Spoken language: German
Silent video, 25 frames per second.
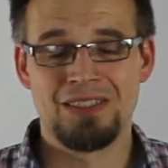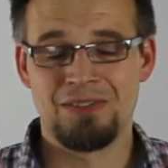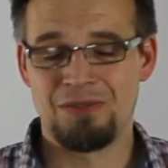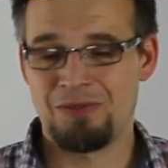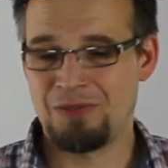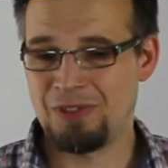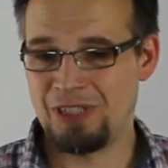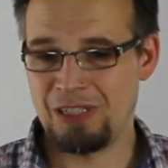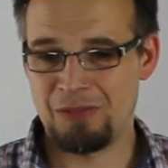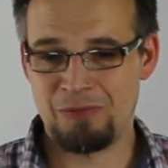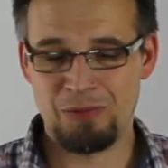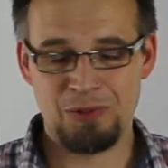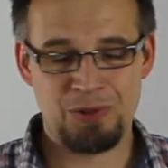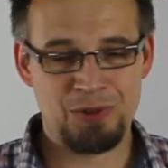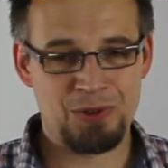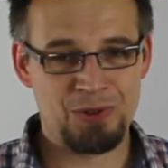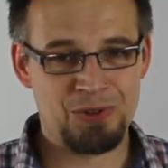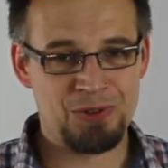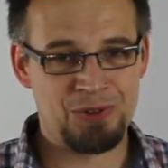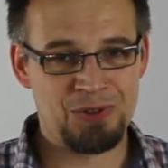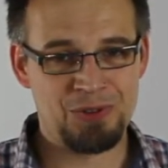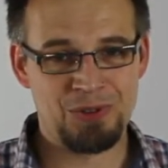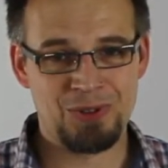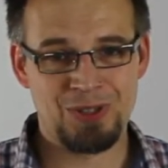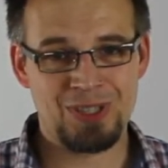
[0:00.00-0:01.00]
Vielleicht
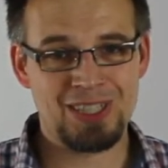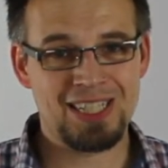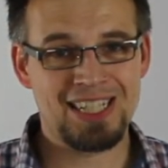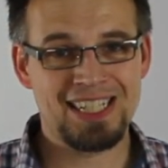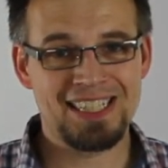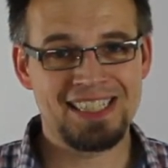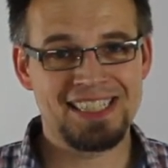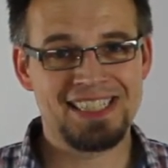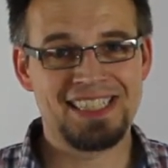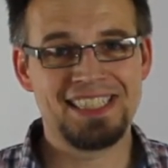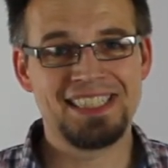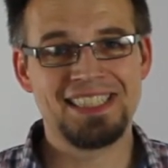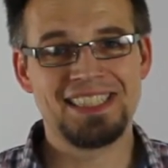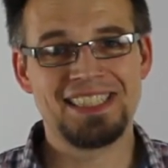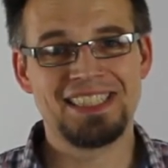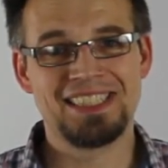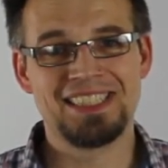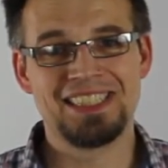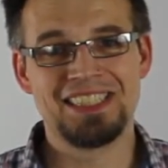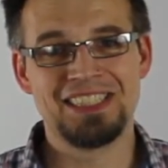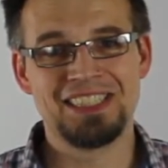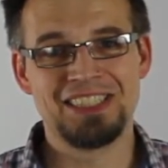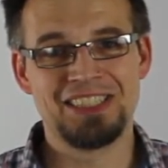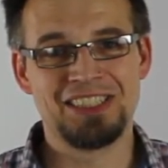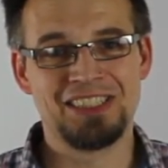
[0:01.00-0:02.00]
betreuen Sie noch
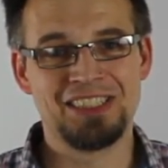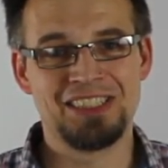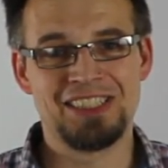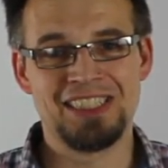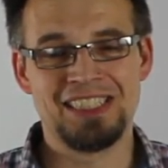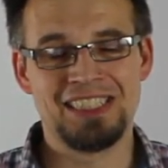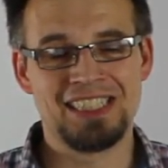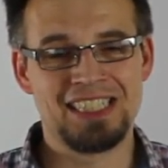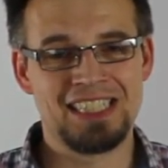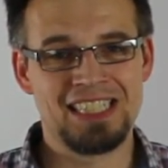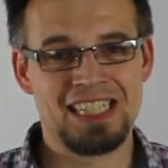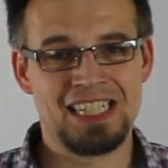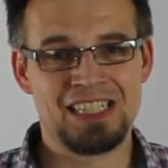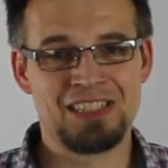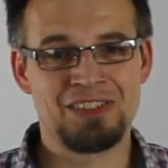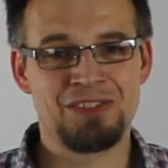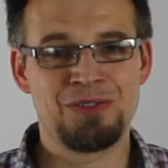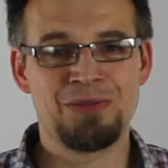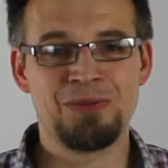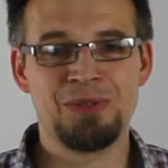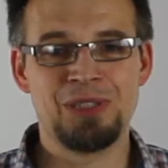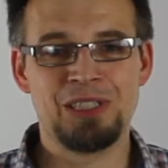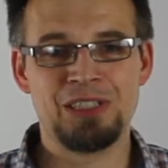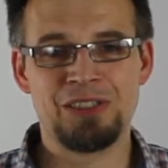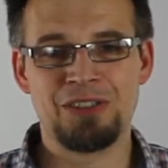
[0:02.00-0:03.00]
Kleinkinder, äh, die in der Nacht
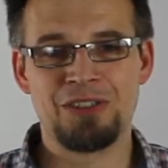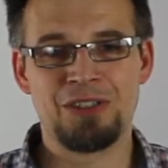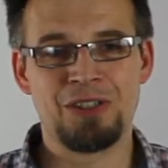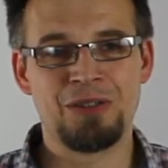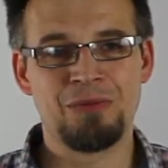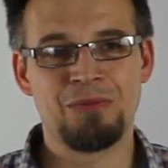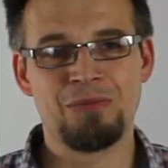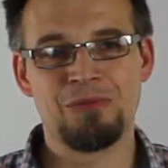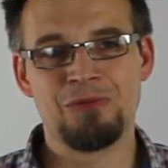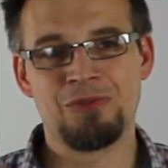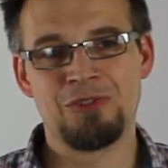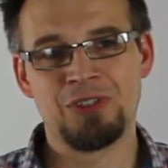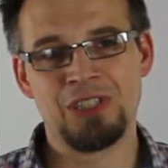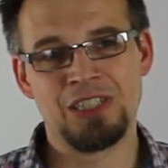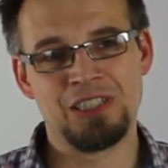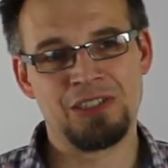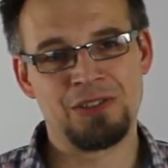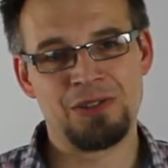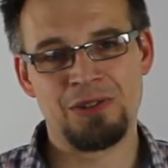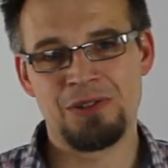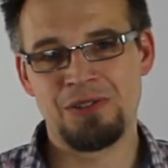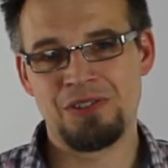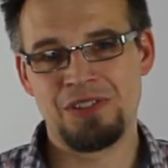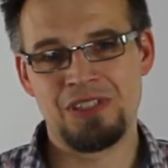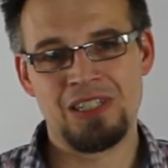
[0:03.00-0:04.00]
zu Ihnen kommen. Vielleicht
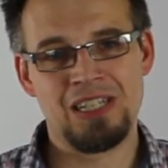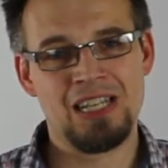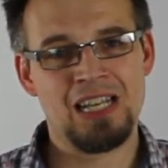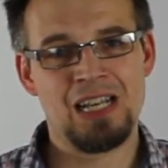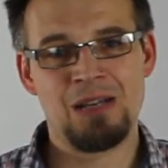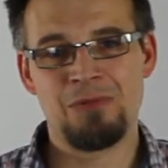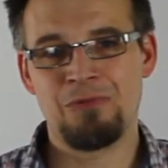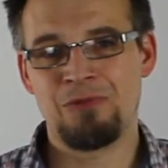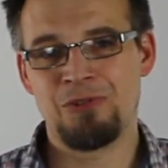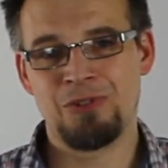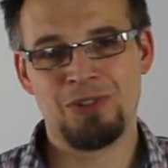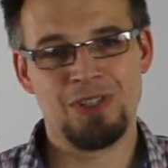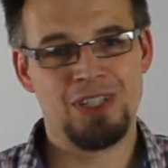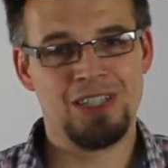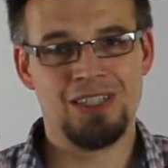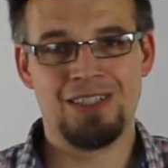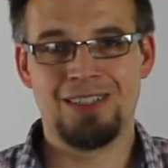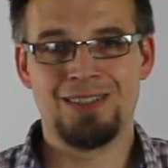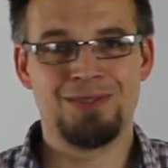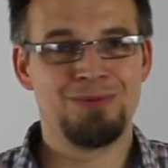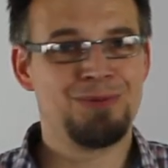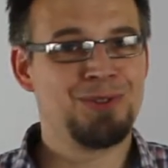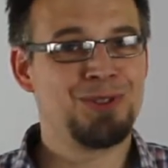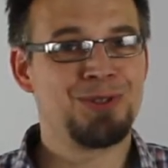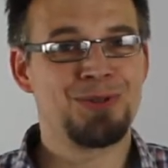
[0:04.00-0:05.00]
können Sie Lärm von
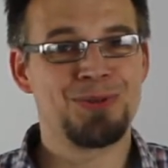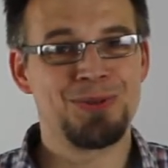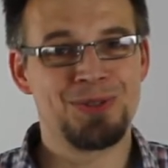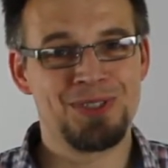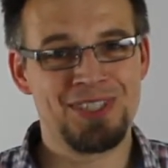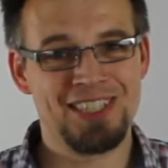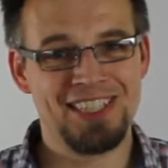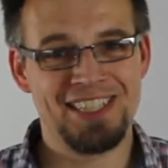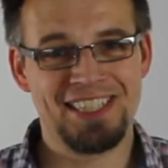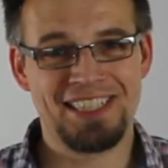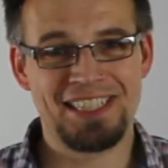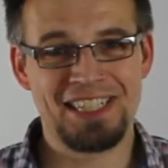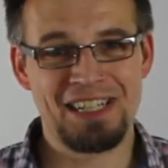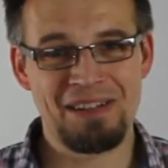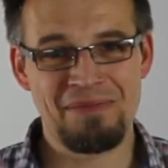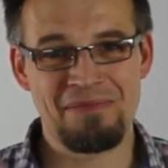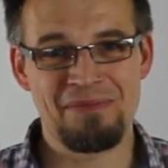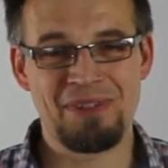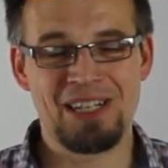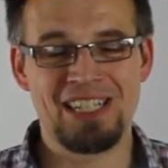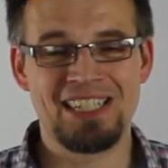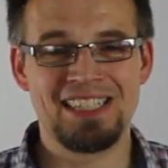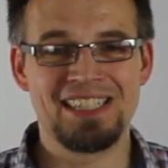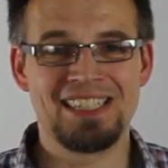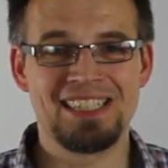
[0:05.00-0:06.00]
einer Diskothek
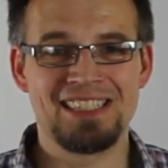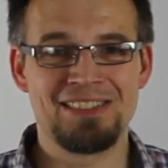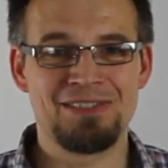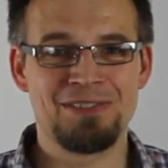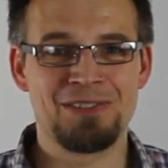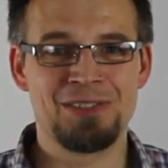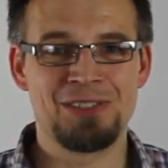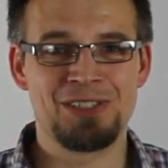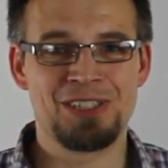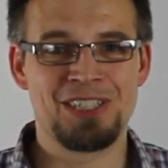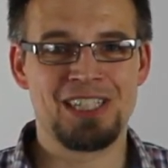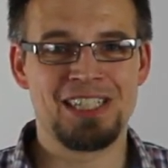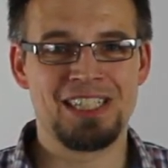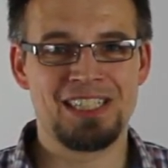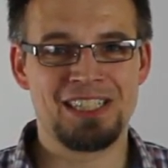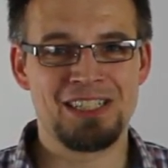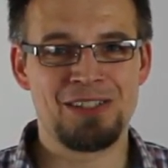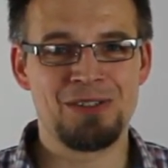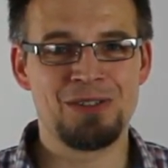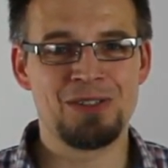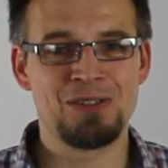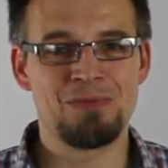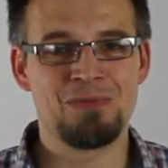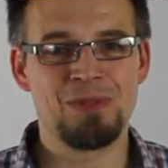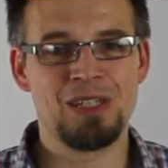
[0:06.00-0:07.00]
nebenan nicht vollständig
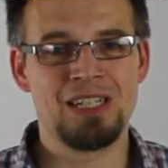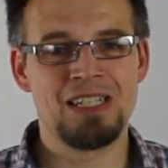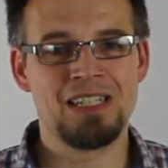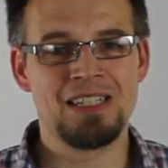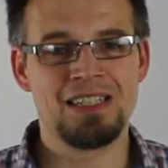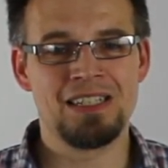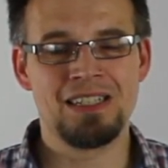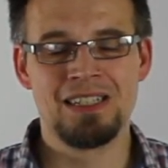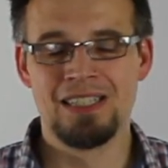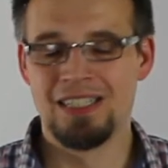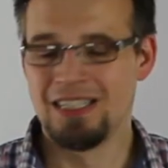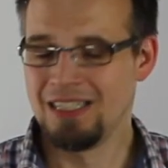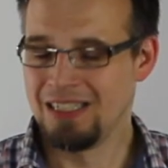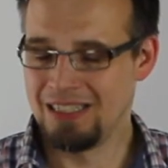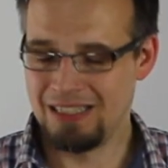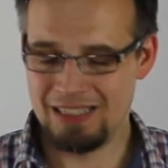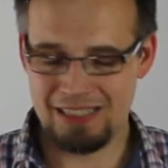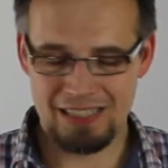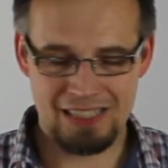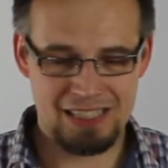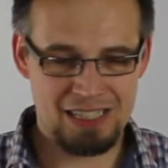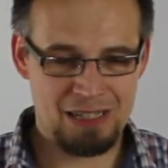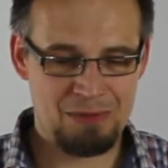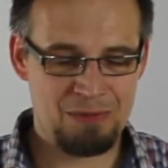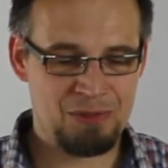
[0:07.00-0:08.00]
ausblenden.
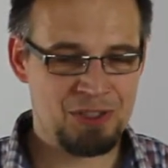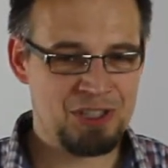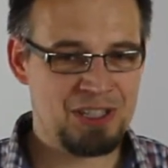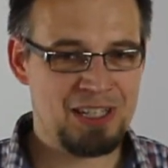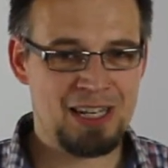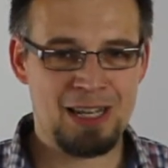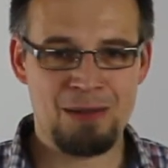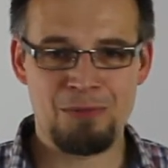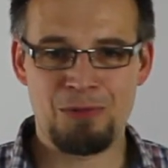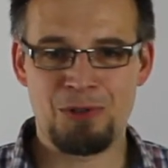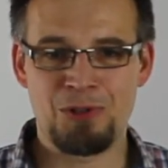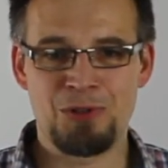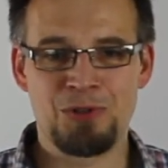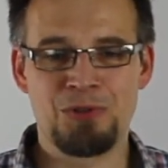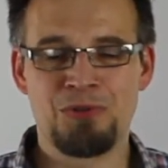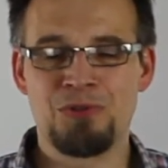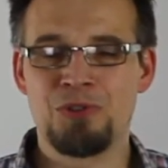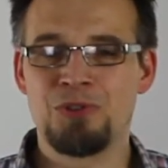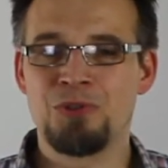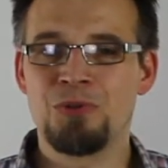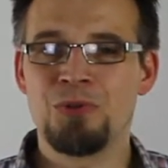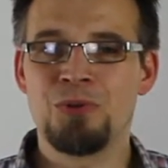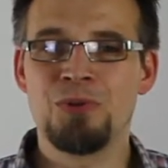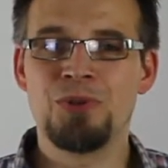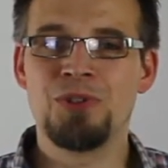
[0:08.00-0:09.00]
Dann nehmen Sie Lärmschutz,
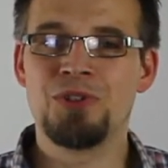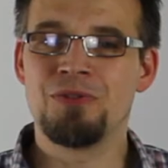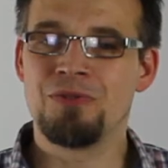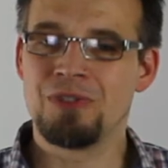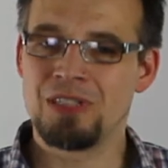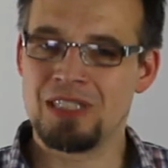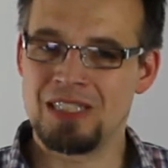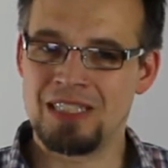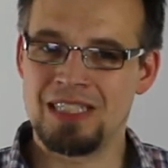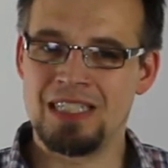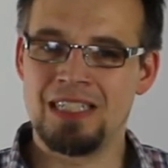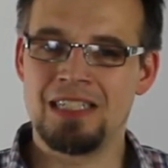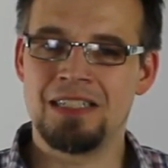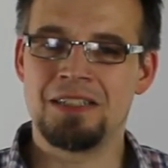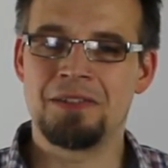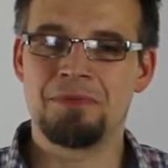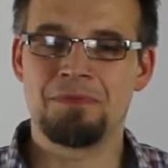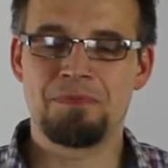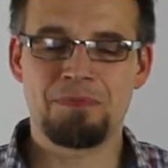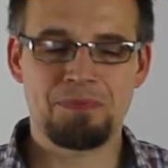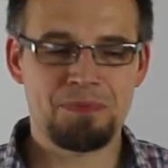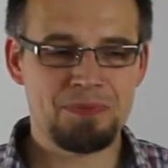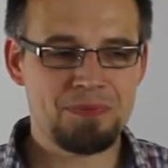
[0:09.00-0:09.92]
versuchen Sie, was geht.